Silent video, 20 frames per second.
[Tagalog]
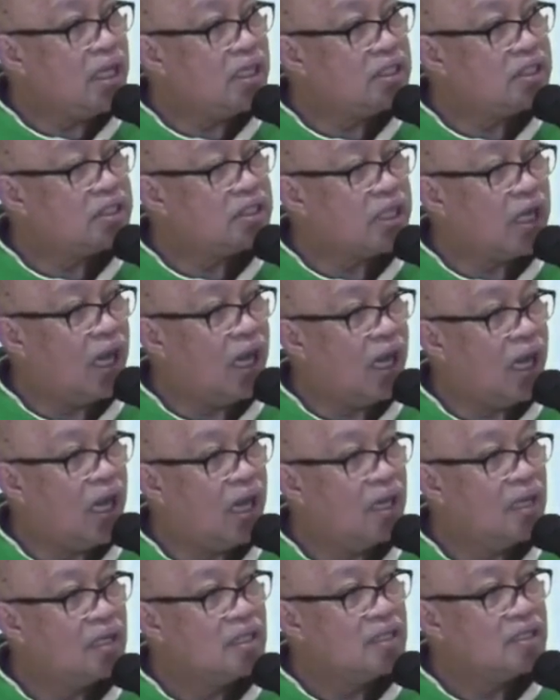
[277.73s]
uh,
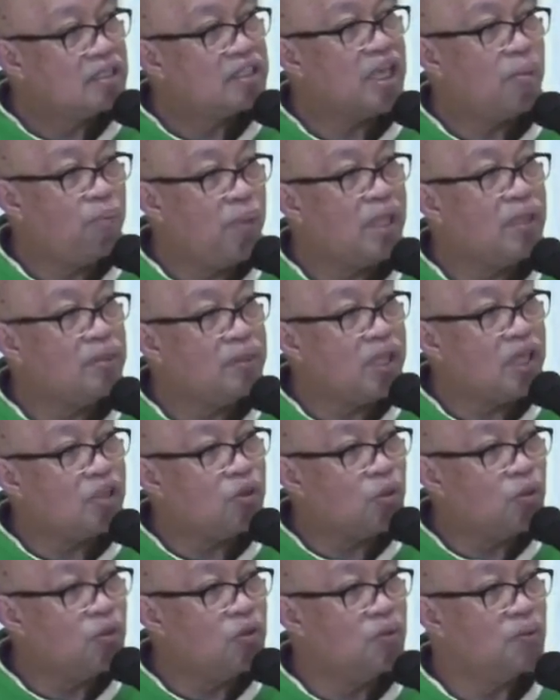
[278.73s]
ah, 72.
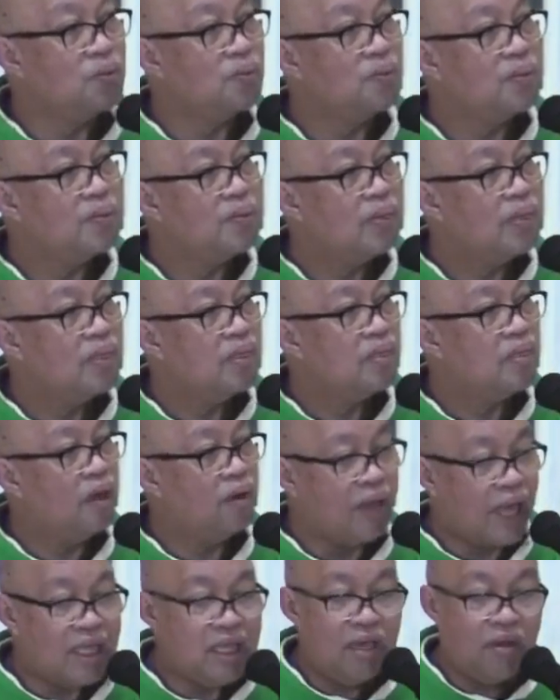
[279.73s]
Now,
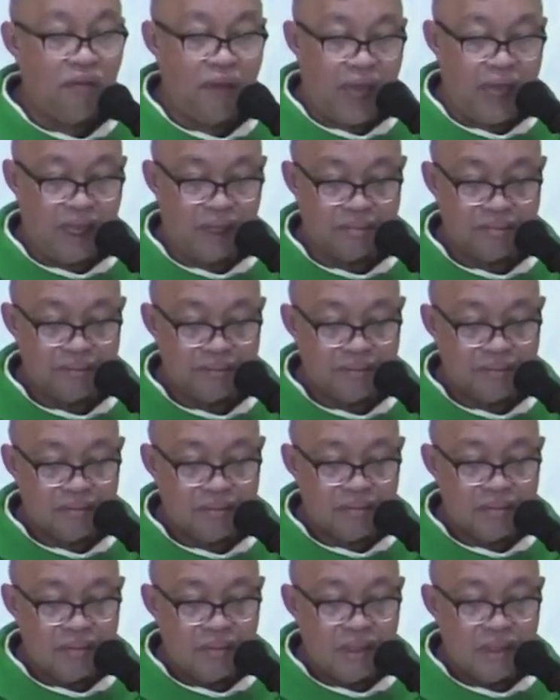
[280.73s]
anyway,
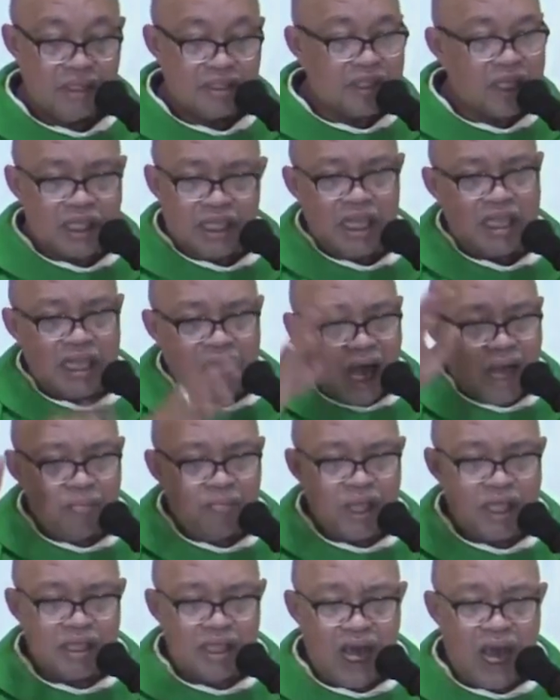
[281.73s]
sa
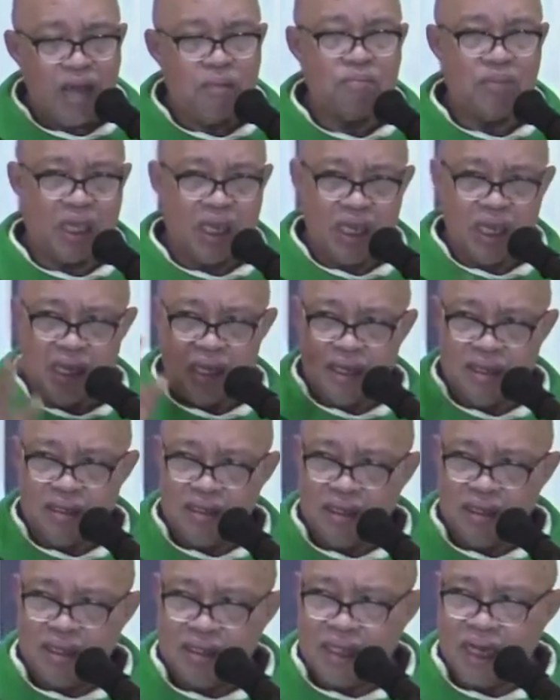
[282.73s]
dinami-dami
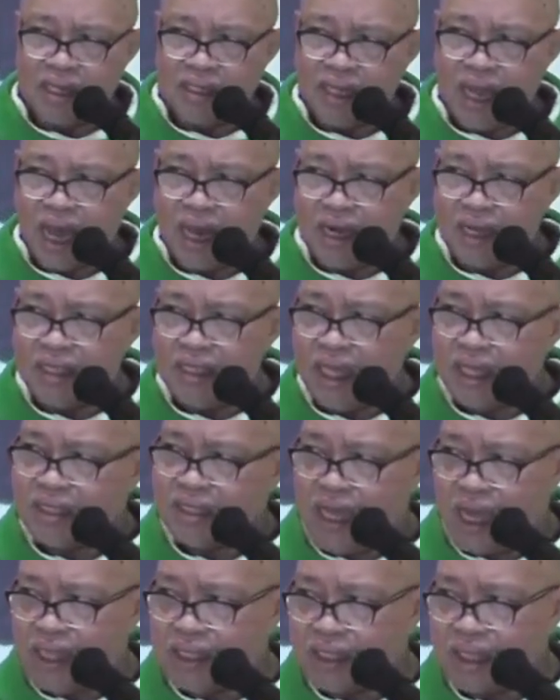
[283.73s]
ng narinig
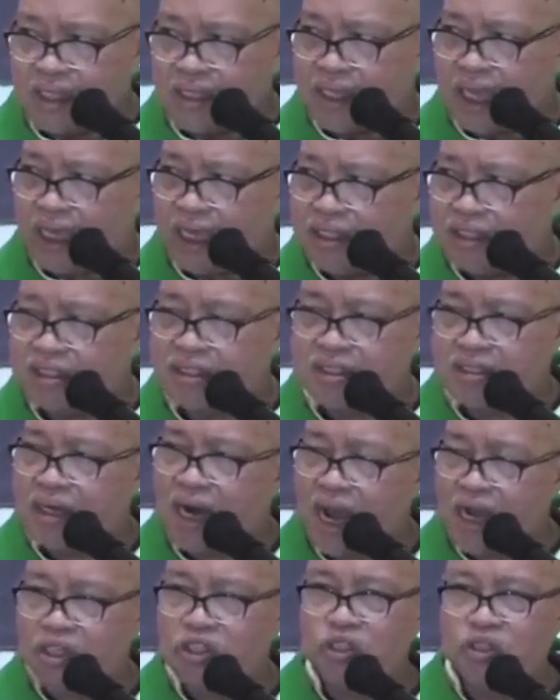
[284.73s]
natin na
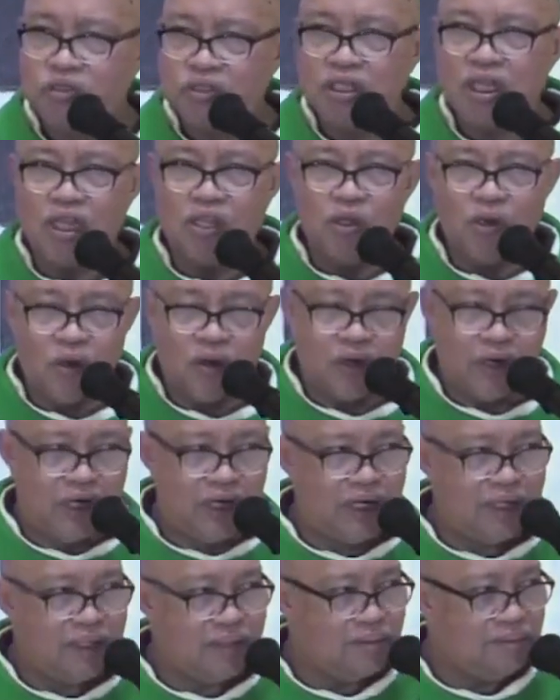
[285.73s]
instruction ni Lord
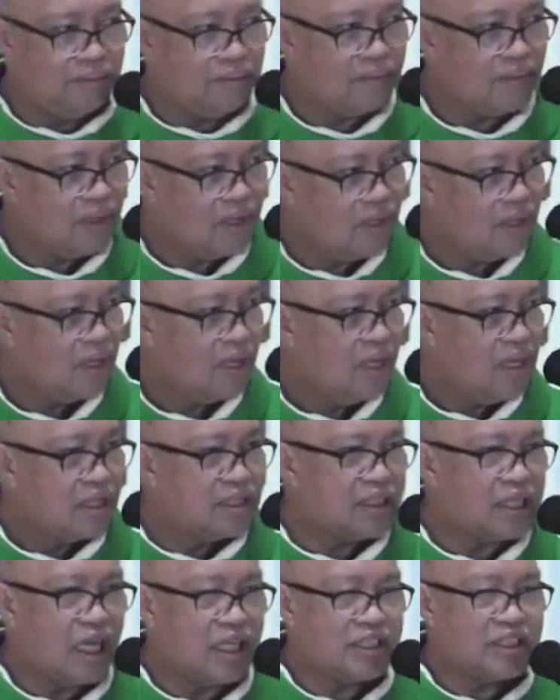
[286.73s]
sa
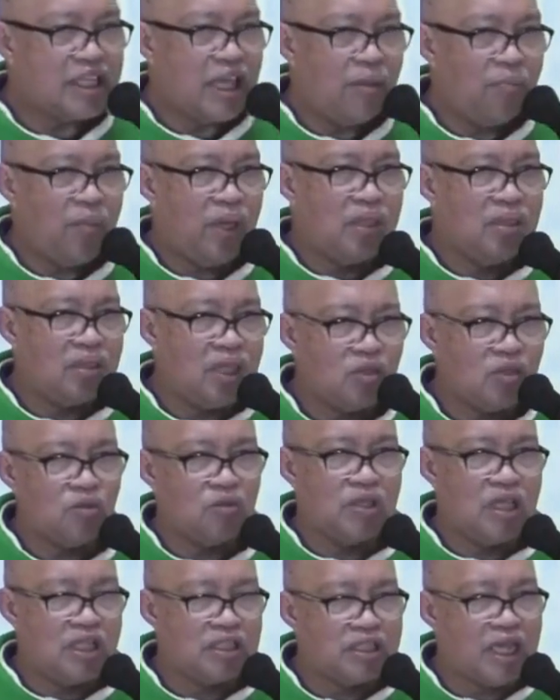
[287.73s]
72
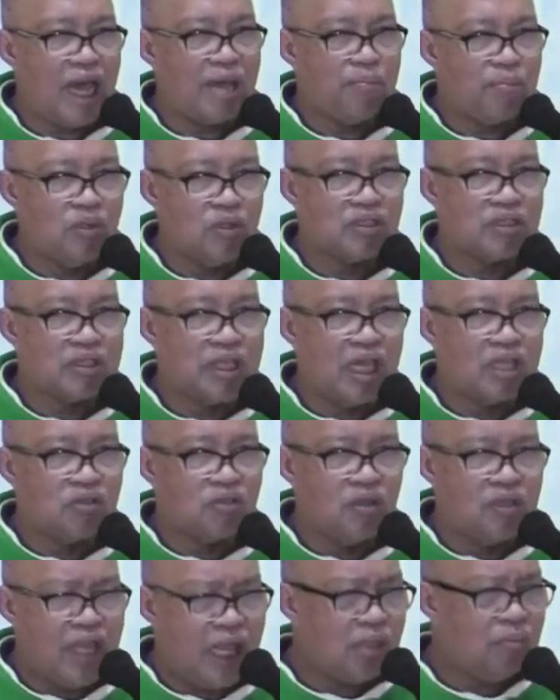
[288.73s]
disciples nito,
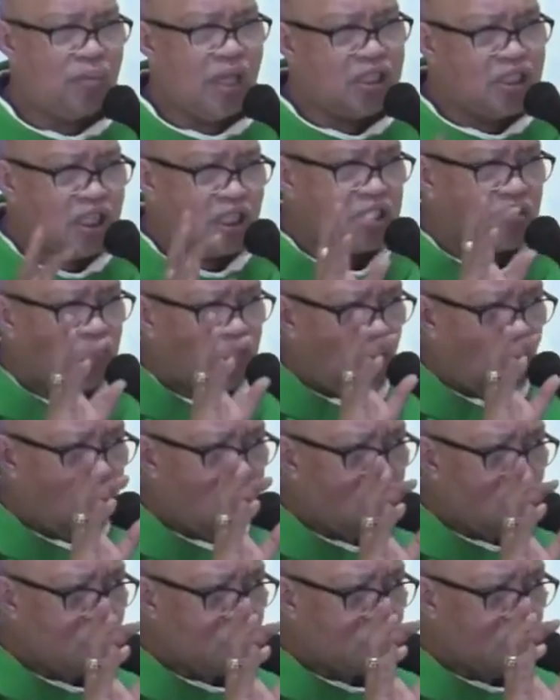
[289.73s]
let me just
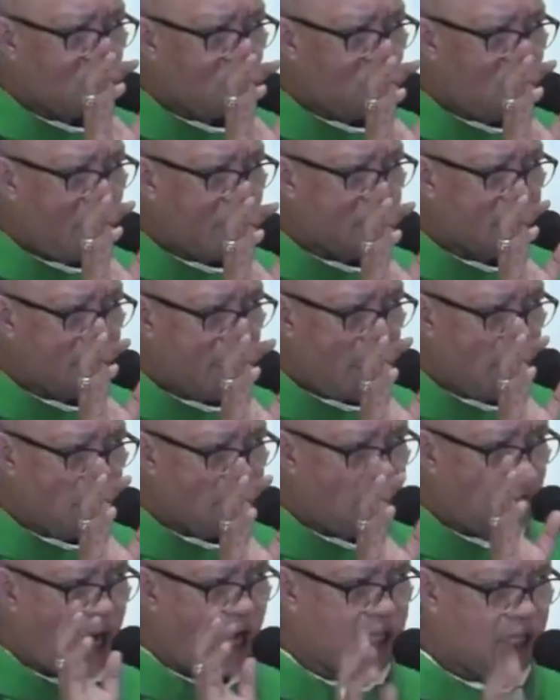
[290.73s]
focus on one thing,
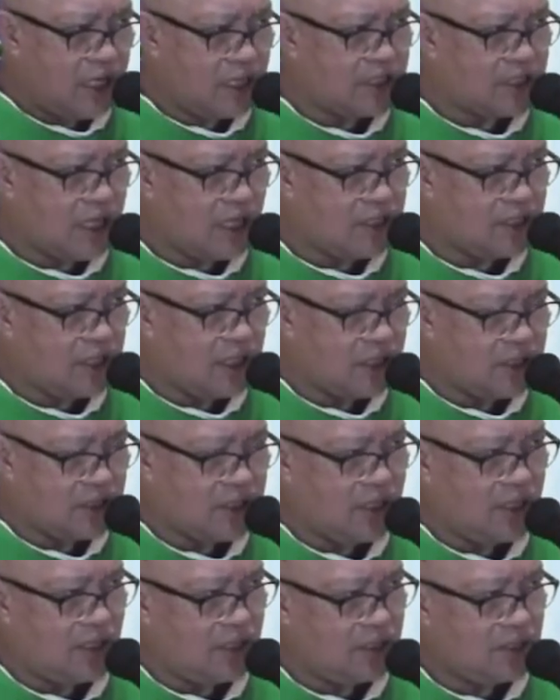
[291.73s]
brothers and
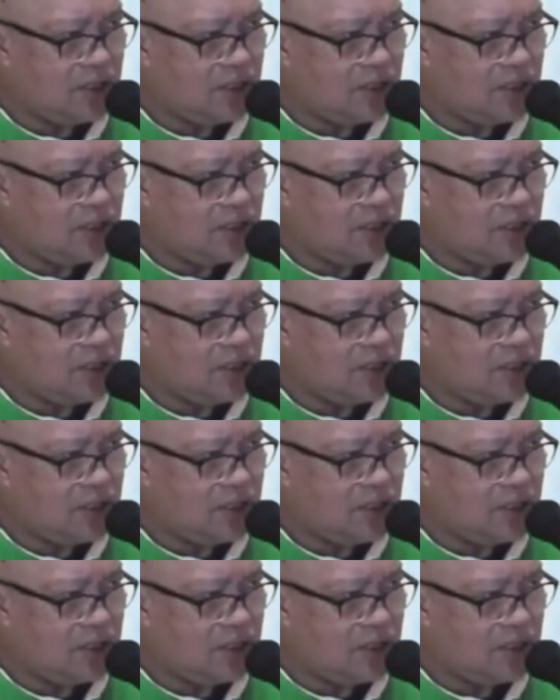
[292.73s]
sisters.